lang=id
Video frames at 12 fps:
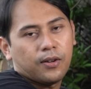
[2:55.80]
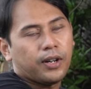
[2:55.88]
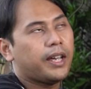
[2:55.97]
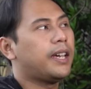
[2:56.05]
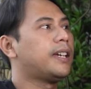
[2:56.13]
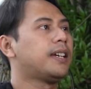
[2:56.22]

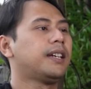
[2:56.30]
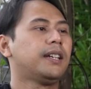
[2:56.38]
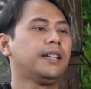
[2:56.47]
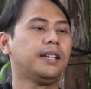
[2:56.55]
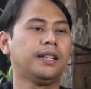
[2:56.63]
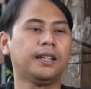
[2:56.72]
Oke.
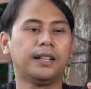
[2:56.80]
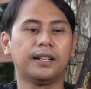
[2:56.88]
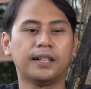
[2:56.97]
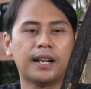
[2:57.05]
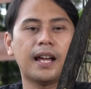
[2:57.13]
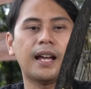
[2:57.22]

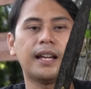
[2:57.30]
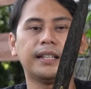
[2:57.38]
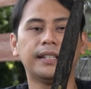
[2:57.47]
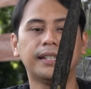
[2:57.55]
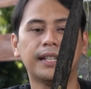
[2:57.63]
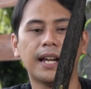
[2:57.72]
Nah,
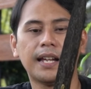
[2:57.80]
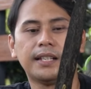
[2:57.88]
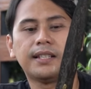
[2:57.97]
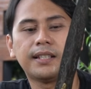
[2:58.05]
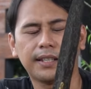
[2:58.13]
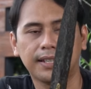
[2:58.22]
ini
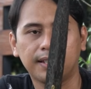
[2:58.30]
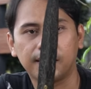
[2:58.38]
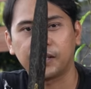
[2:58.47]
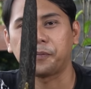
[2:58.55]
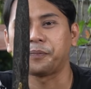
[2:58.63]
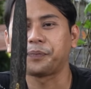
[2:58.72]
guys.
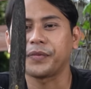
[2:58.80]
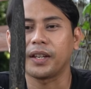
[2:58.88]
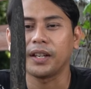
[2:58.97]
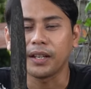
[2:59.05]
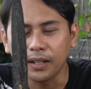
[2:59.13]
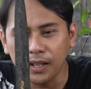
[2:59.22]

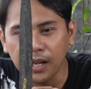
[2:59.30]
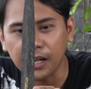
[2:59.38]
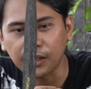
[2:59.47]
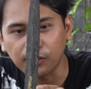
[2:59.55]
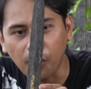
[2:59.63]
Ini ada